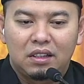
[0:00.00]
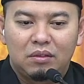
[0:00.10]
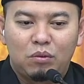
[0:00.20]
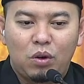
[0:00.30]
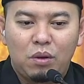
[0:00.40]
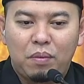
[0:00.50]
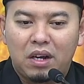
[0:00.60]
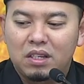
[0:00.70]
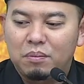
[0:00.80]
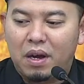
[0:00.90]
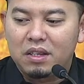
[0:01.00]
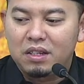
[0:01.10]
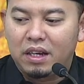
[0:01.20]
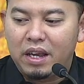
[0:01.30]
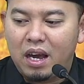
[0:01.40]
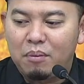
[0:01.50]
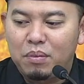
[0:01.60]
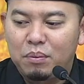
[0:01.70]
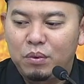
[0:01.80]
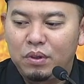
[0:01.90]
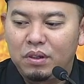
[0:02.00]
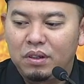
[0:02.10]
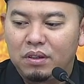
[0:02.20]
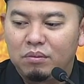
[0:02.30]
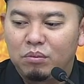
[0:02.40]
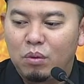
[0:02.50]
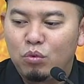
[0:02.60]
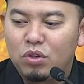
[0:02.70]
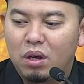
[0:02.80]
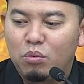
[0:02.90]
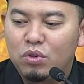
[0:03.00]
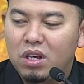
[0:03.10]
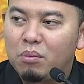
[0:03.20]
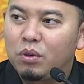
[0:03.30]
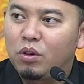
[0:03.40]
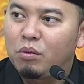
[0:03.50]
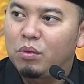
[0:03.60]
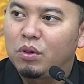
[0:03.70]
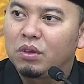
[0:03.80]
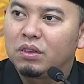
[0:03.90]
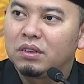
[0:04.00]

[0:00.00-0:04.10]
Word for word: Mau dipaksa-paksa kayak apa pun, berbusa busa pun ngomong,